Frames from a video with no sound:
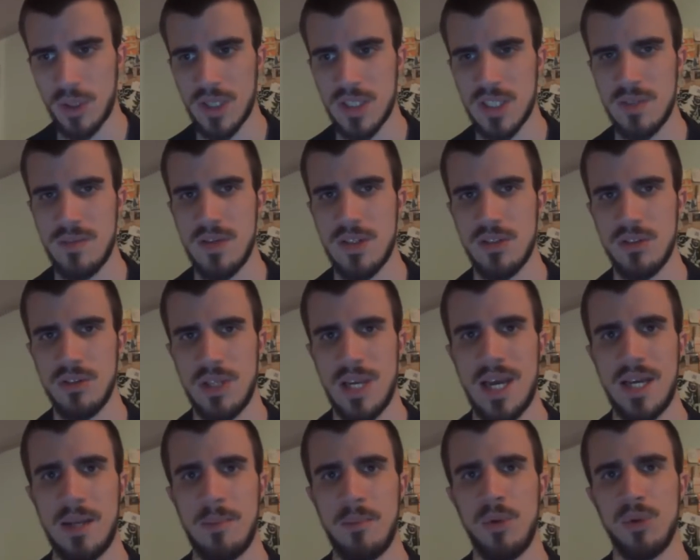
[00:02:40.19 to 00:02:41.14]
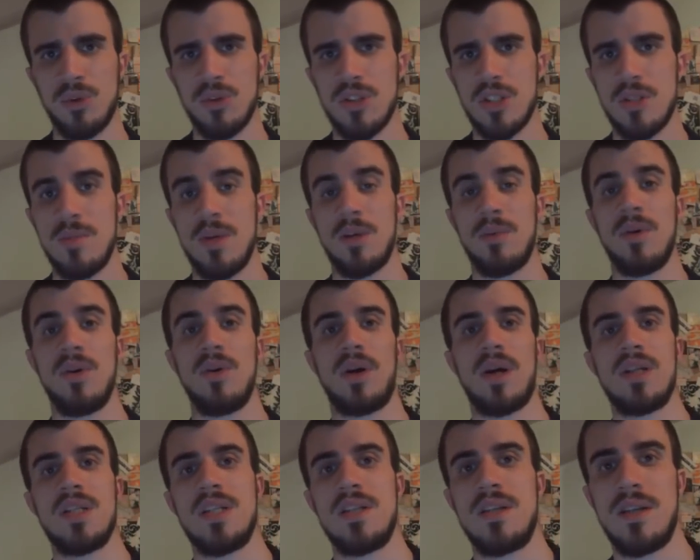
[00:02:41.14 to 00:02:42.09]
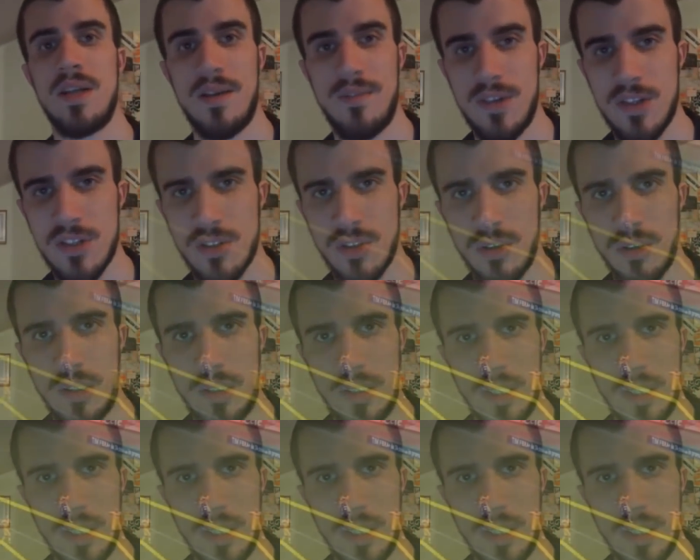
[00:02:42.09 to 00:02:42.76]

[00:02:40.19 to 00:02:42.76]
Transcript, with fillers: che si è visto ieri è molto simile a quello che si è visto